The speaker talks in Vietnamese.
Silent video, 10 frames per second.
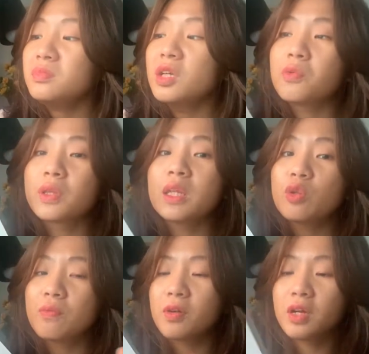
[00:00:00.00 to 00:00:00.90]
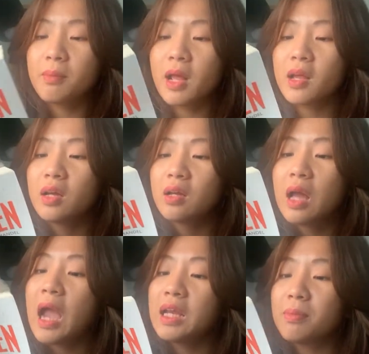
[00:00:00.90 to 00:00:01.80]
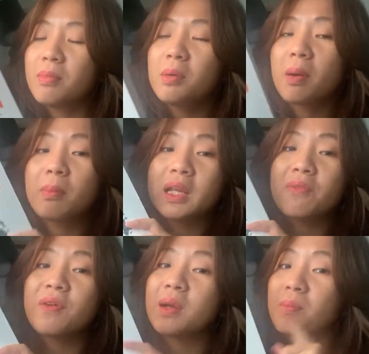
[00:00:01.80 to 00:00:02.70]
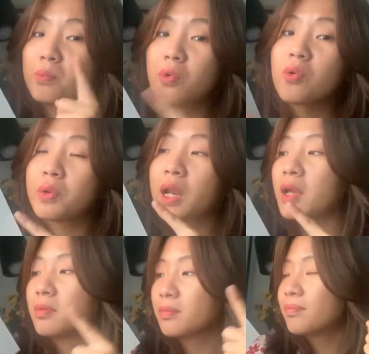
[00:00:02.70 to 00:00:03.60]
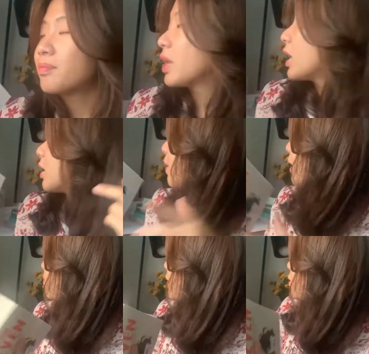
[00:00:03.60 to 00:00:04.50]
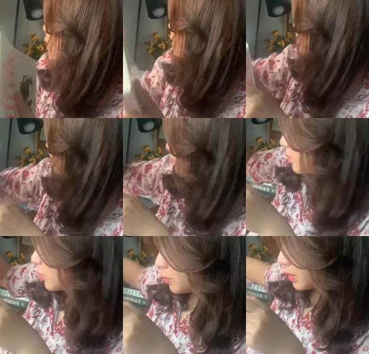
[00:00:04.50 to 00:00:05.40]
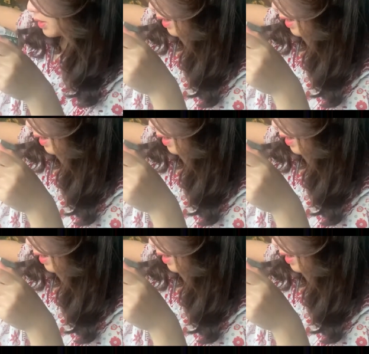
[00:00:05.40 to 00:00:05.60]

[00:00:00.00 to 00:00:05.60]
một cuốn sách tuyệt vời các bạn hay đến mức mà mình đã phải mua cuốn này đấy các bạn biết rồi đấy cuốn thứ